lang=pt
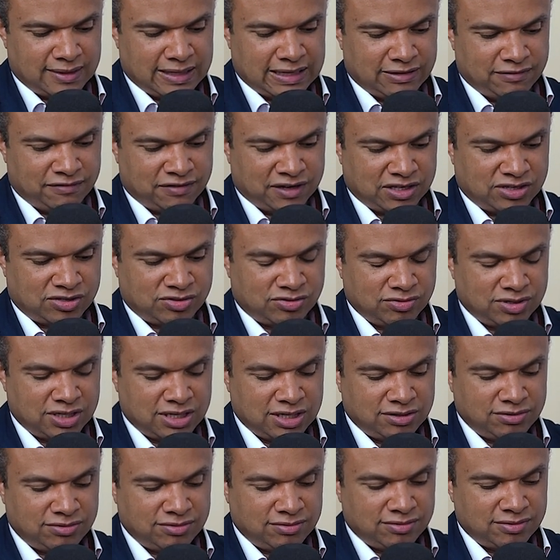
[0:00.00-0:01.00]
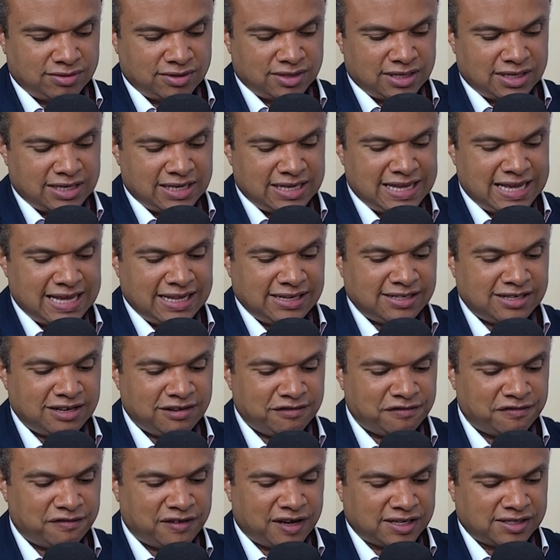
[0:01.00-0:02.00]
vai estudando e essa
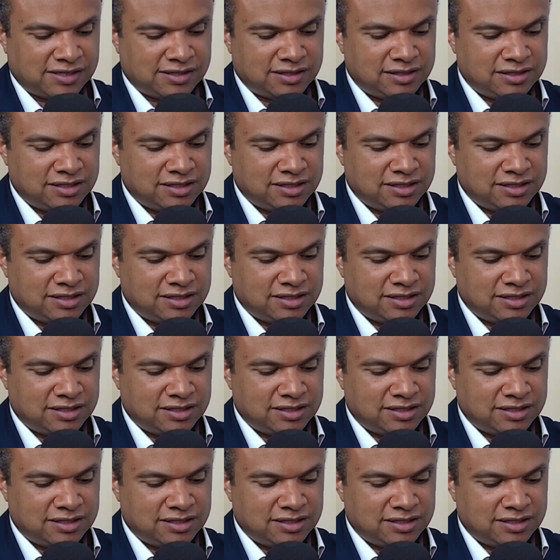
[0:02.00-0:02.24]
fase